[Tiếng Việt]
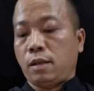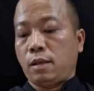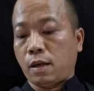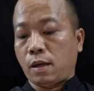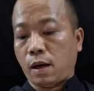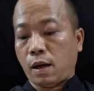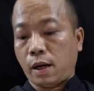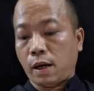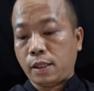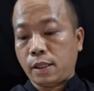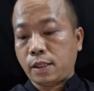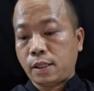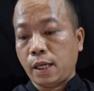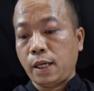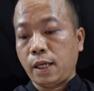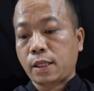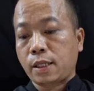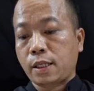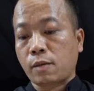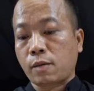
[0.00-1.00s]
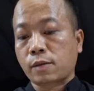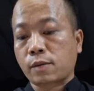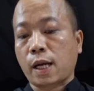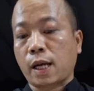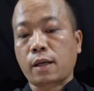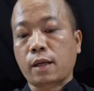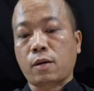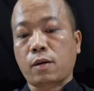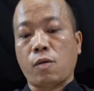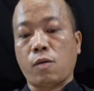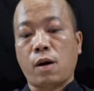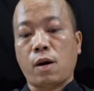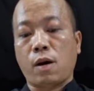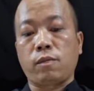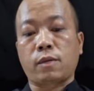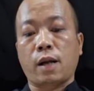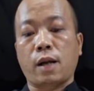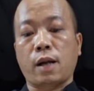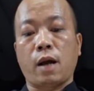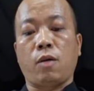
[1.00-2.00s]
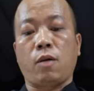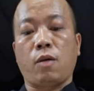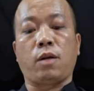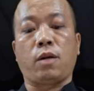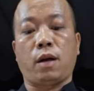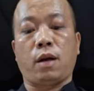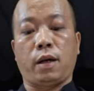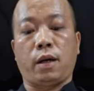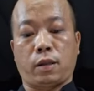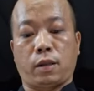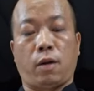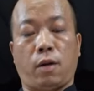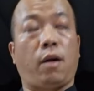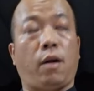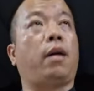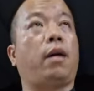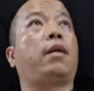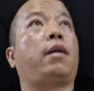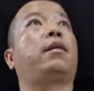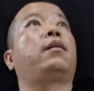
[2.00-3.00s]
lời chi trong sách của ông đều lời tỏ